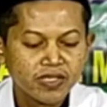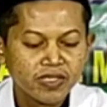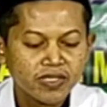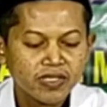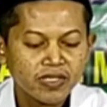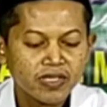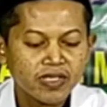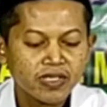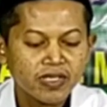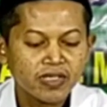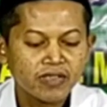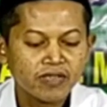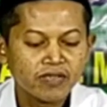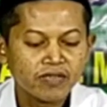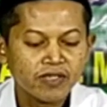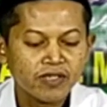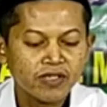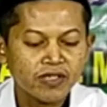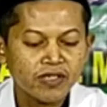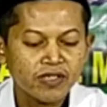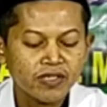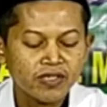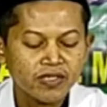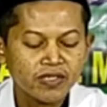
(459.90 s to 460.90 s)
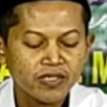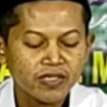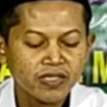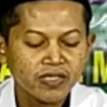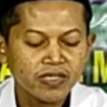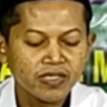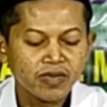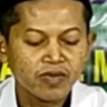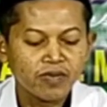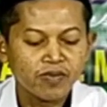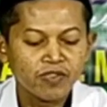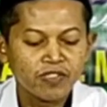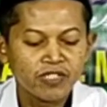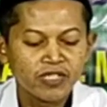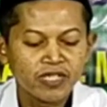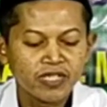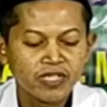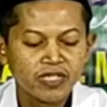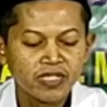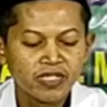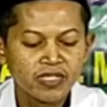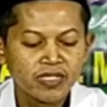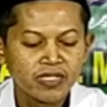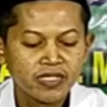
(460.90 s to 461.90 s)
dan Allah tidak punya
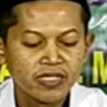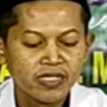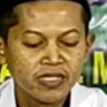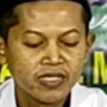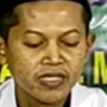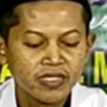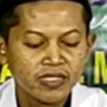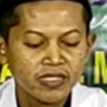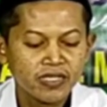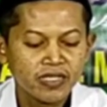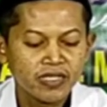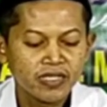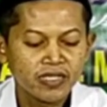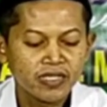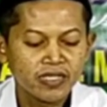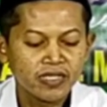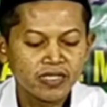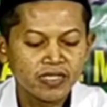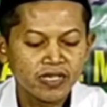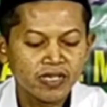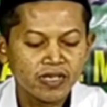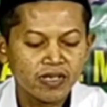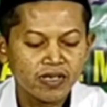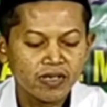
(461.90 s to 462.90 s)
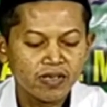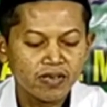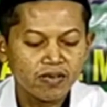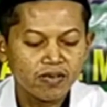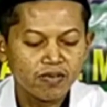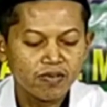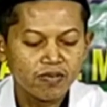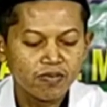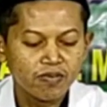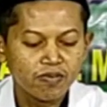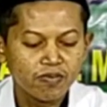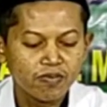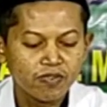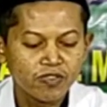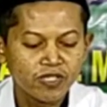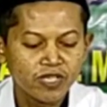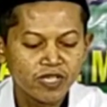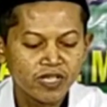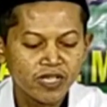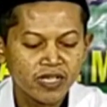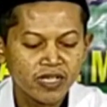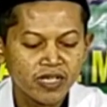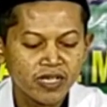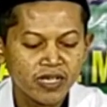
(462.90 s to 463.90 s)
istri dan tidak
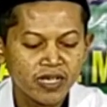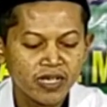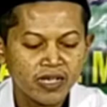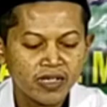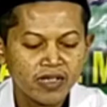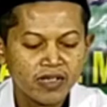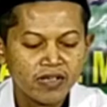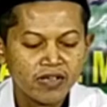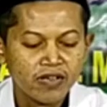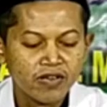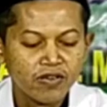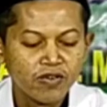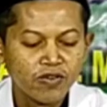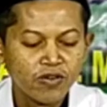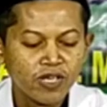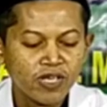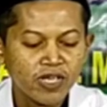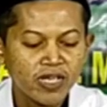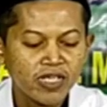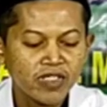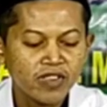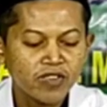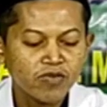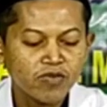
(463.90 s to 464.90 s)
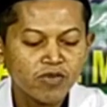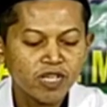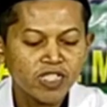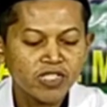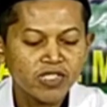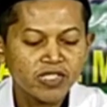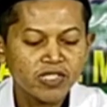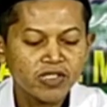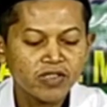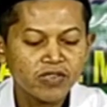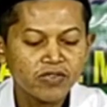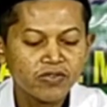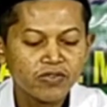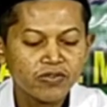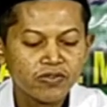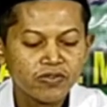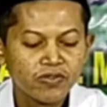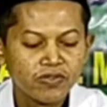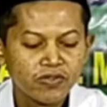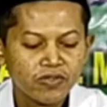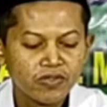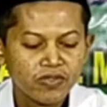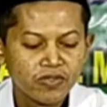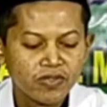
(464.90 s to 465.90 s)
punya anak wala yumasilu
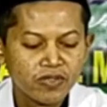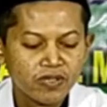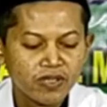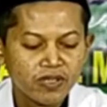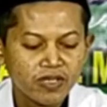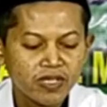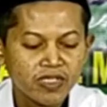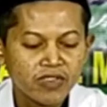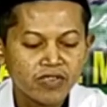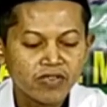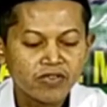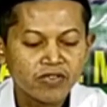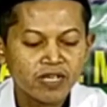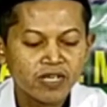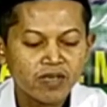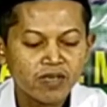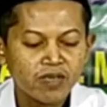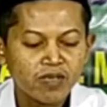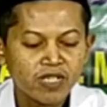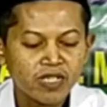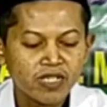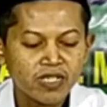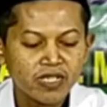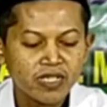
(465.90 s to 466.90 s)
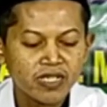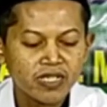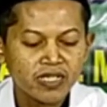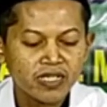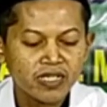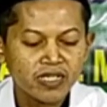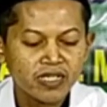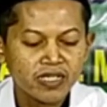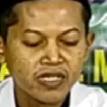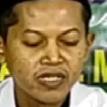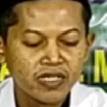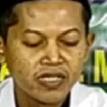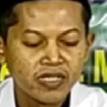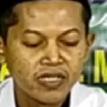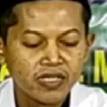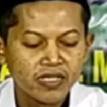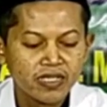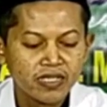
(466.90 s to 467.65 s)
lan ora madani